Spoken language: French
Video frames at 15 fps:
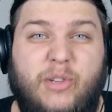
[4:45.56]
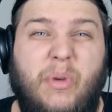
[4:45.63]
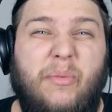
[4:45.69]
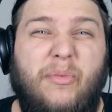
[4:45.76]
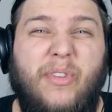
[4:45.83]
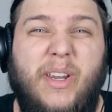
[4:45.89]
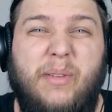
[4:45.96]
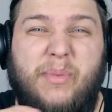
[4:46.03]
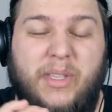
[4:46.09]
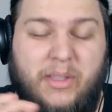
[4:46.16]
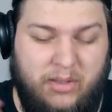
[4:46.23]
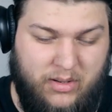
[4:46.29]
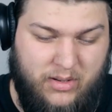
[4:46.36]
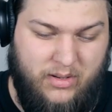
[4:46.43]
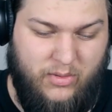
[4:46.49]
j'ai même fait les
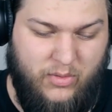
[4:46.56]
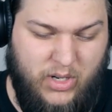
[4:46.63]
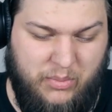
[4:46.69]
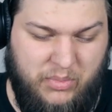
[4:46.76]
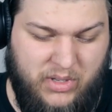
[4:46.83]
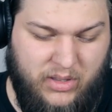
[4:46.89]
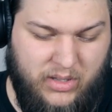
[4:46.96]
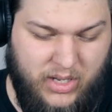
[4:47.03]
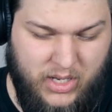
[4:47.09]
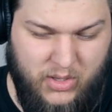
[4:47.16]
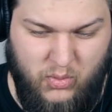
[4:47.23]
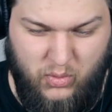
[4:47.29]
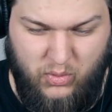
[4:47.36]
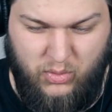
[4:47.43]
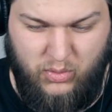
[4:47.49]
petites, euh, tu vois, les petits
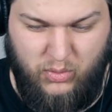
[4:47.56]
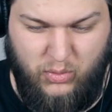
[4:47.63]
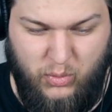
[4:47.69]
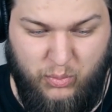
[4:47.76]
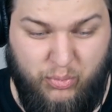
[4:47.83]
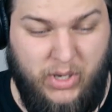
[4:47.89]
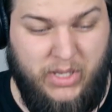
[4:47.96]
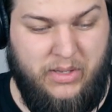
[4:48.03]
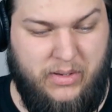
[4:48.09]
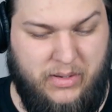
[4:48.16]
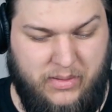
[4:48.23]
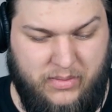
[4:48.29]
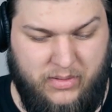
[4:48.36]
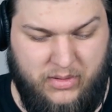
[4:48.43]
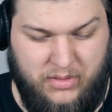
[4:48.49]
traits du, du poète.
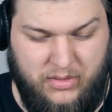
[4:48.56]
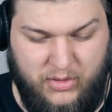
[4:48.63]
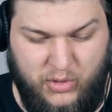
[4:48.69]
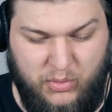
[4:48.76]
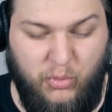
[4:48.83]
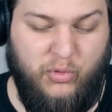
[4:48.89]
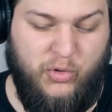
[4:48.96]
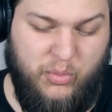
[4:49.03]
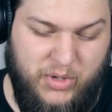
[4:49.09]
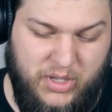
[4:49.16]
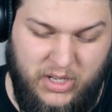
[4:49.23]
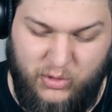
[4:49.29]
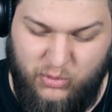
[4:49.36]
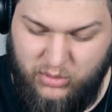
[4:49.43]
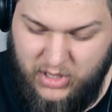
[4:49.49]
Euh, bon, j'ai oublié
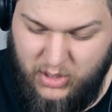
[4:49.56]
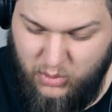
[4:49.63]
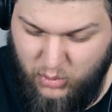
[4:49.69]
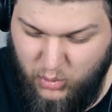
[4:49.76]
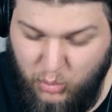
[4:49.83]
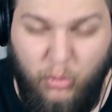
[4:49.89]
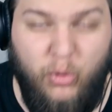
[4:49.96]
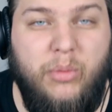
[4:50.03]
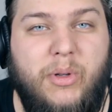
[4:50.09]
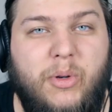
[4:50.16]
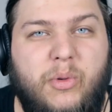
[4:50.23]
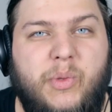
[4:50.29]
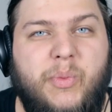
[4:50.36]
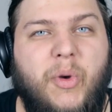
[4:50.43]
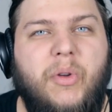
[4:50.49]
de rajouter le, bruit
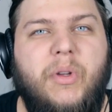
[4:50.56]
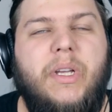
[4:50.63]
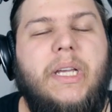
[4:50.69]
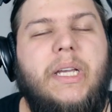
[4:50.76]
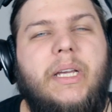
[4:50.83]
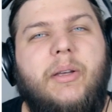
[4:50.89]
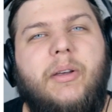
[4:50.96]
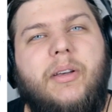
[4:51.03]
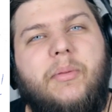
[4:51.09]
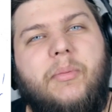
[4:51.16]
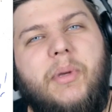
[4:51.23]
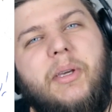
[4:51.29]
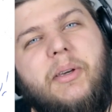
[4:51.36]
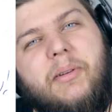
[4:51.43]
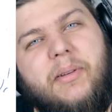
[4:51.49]
malheureusement, euh,
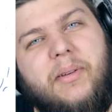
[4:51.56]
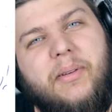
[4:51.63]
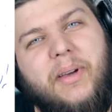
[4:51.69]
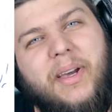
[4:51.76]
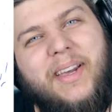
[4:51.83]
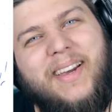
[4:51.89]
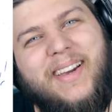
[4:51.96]
mais. Euh...